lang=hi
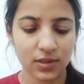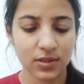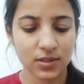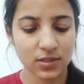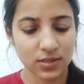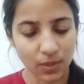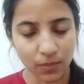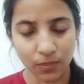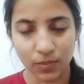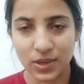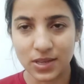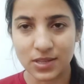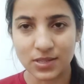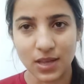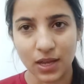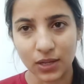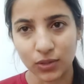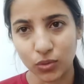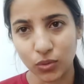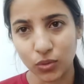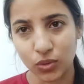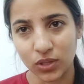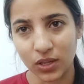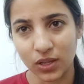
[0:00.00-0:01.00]
सबके साथ
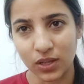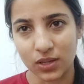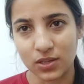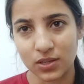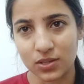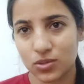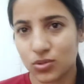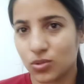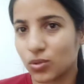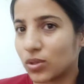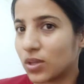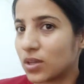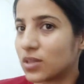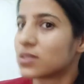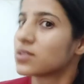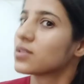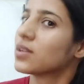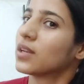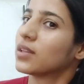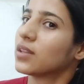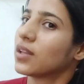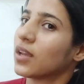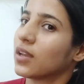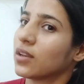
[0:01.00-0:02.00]
होती हैं सो देर इज़
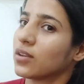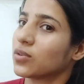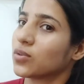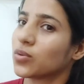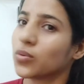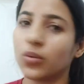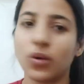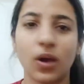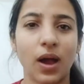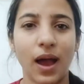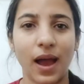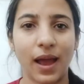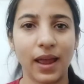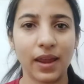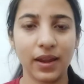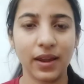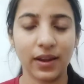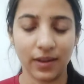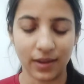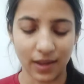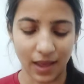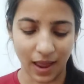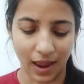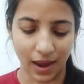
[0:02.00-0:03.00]
नथिंग टू
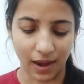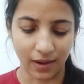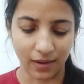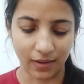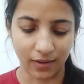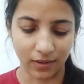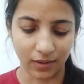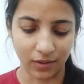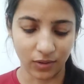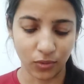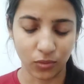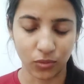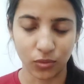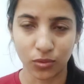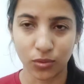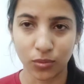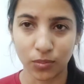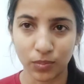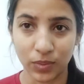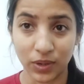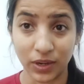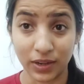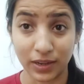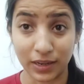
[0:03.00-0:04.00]
हाइट एंड यू नो
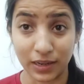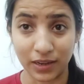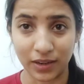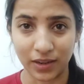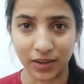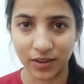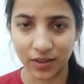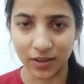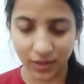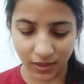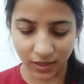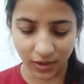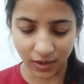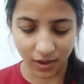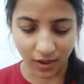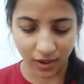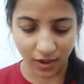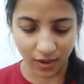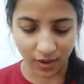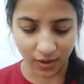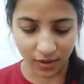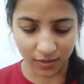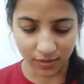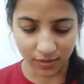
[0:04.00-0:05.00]
प्रिटेंट कि हाँ